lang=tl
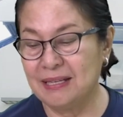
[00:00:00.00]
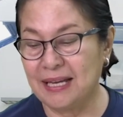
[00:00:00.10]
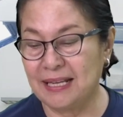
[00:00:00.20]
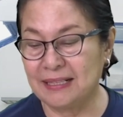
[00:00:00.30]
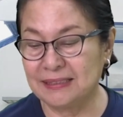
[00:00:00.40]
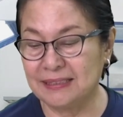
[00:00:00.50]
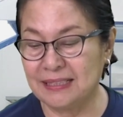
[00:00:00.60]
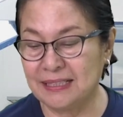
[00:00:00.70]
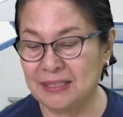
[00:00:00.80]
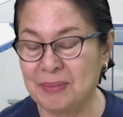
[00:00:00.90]
parang
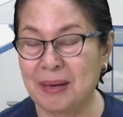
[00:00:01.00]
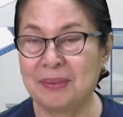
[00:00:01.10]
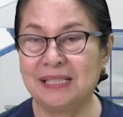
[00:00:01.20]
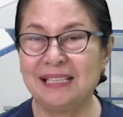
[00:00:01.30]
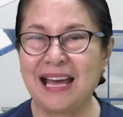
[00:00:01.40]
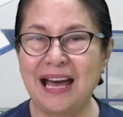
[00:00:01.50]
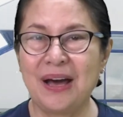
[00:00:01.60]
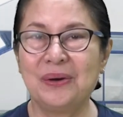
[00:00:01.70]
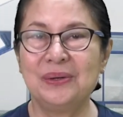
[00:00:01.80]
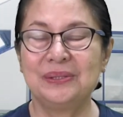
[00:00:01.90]
uh,
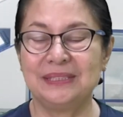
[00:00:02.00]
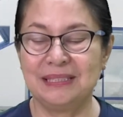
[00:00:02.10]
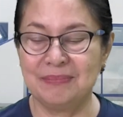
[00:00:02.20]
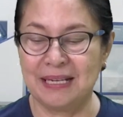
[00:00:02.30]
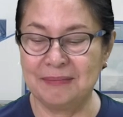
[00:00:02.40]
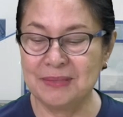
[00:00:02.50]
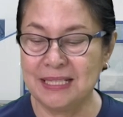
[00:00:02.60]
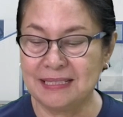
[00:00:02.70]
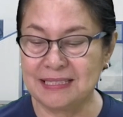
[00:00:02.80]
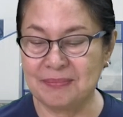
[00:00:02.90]
namamanglaw, di ba?
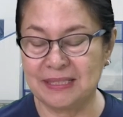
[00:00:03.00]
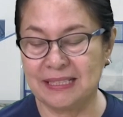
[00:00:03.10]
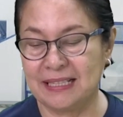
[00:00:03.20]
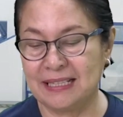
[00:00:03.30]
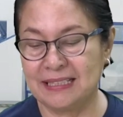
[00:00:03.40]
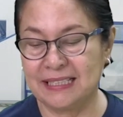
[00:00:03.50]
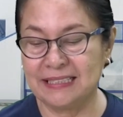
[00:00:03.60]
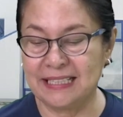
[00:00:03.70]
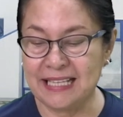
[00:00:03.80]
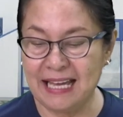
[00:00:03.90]
Sa mga
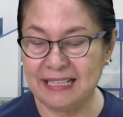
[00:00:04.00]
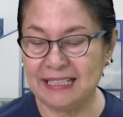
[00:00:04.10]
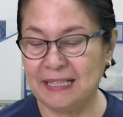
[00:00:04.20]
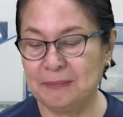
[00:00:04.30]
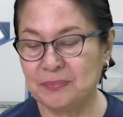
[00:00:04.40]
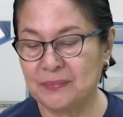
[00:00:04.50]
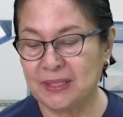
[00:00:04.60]
nangyayari.